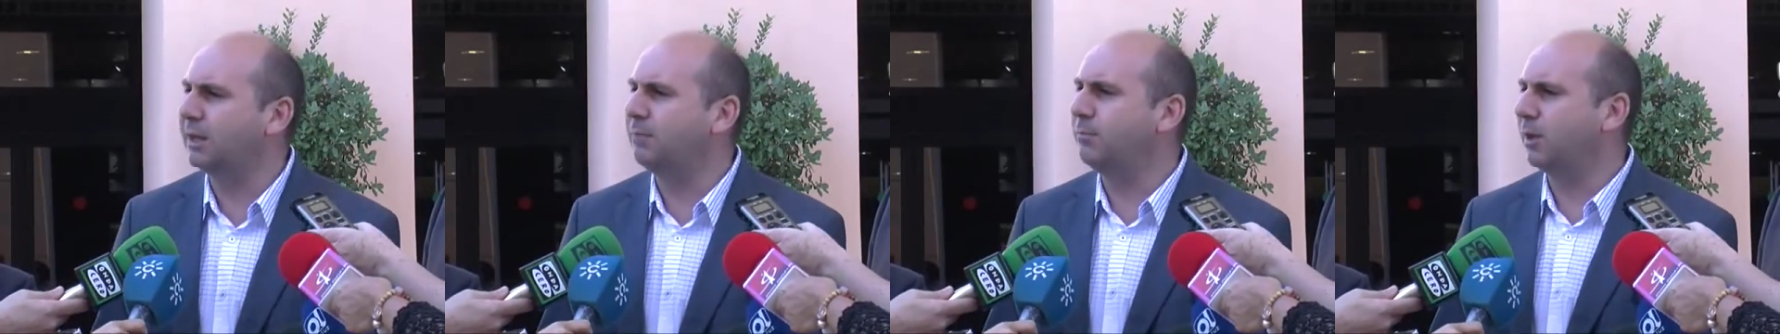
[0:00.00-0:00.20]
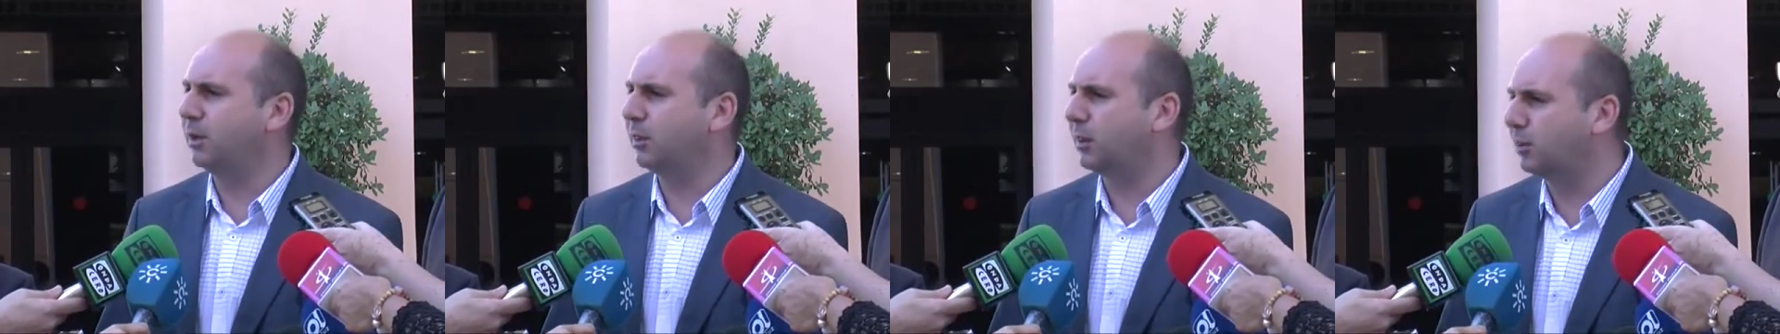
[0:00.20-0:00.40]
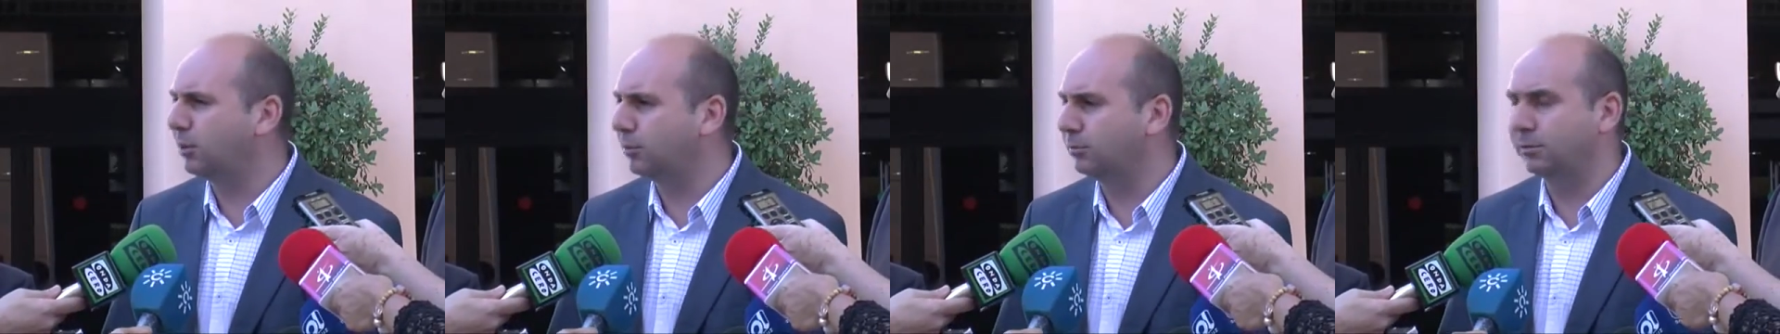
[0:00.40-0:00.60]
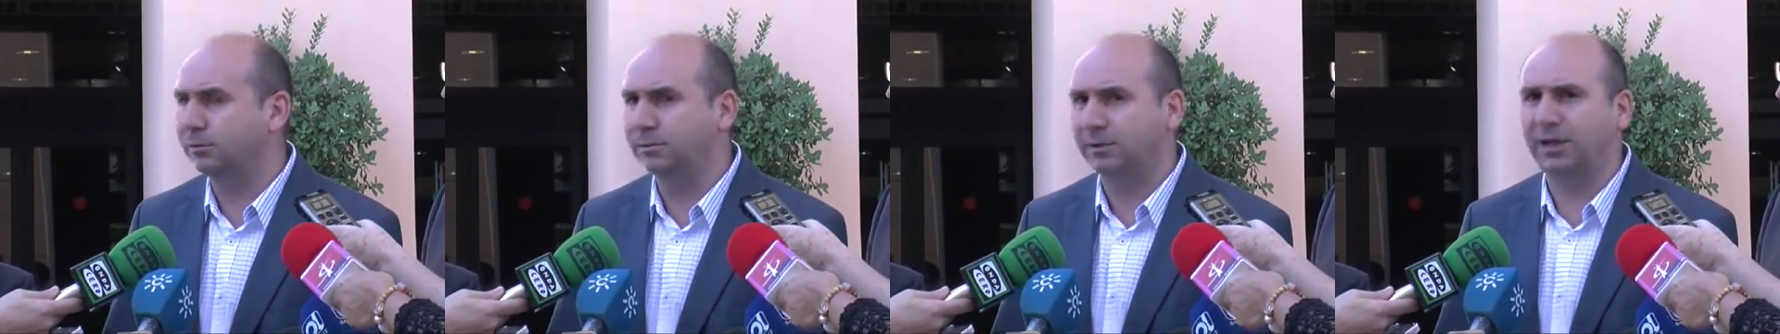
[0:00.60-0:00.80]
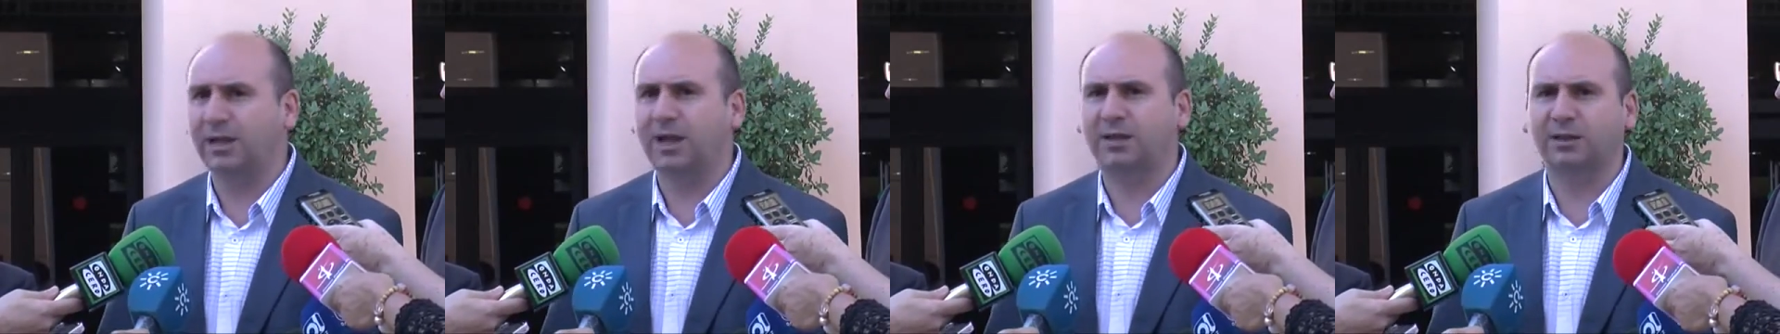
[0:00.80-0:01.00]
dimisión
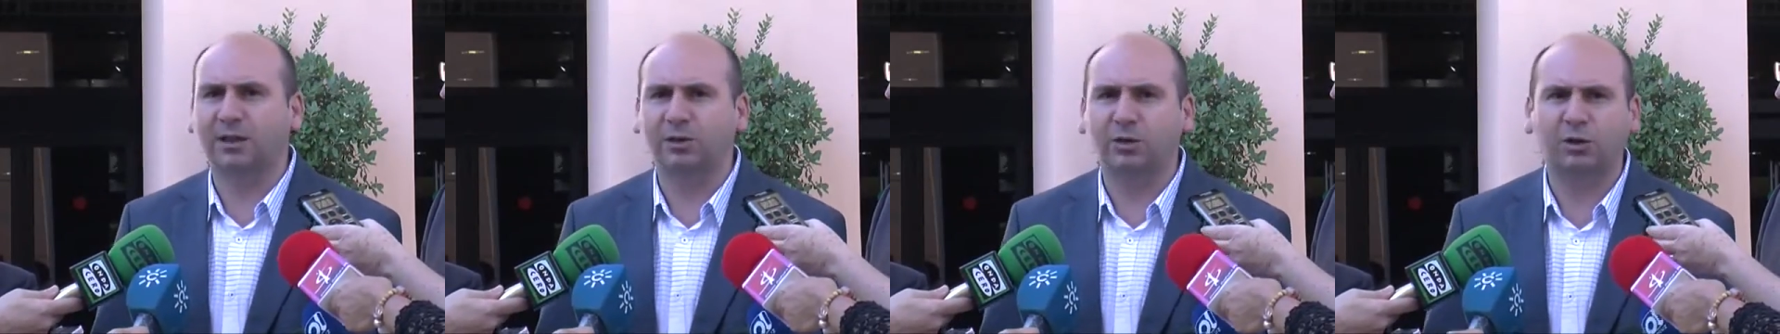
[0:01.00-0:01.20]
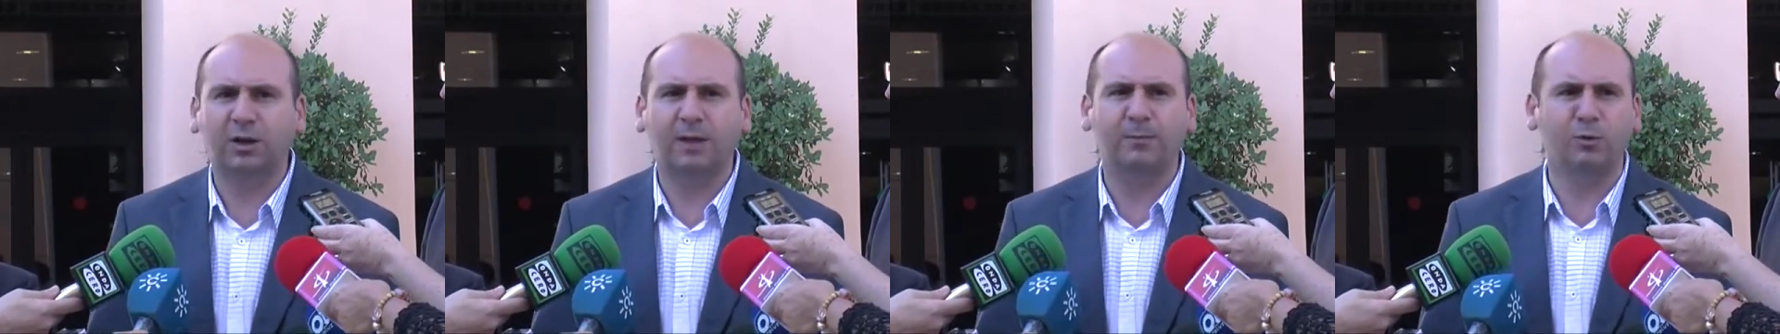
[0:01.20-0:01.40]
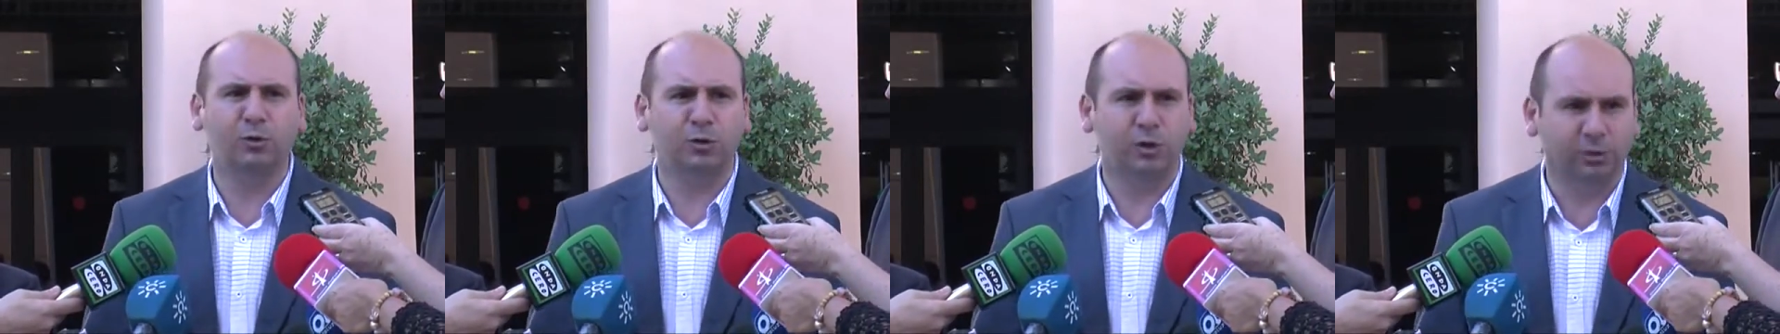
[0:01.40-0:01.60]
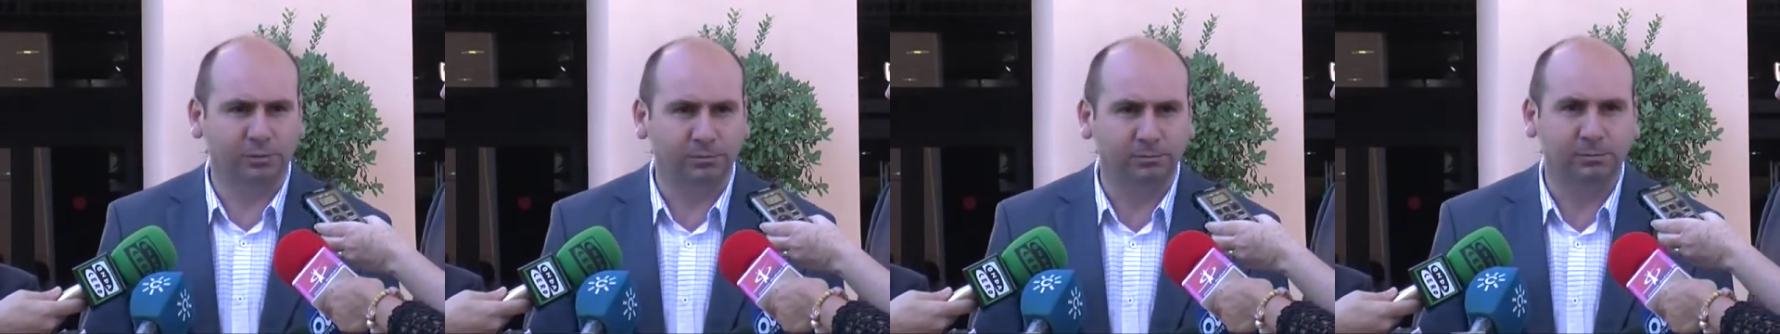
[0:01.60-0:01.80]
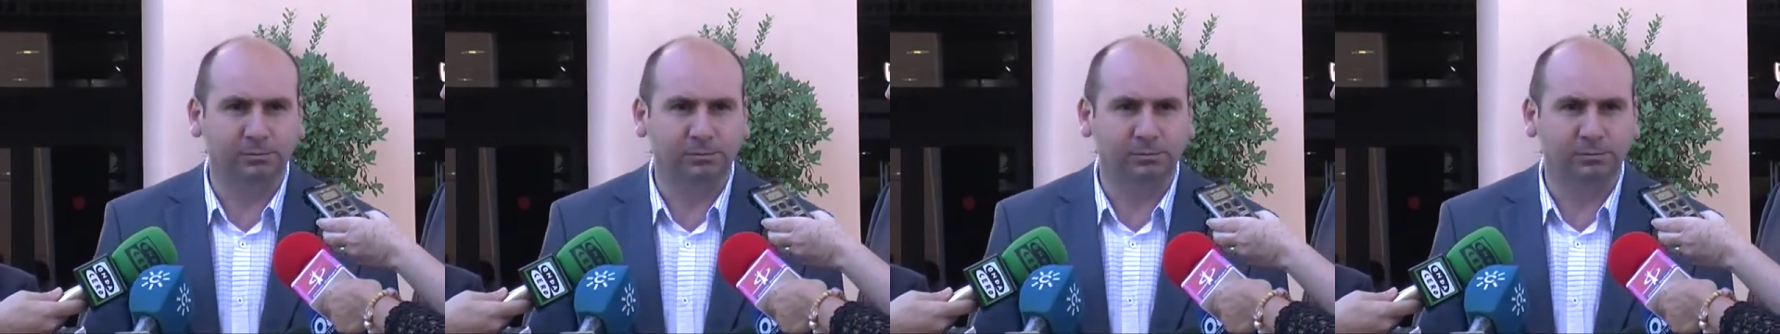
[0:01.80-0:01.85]
de la señora Muñoz.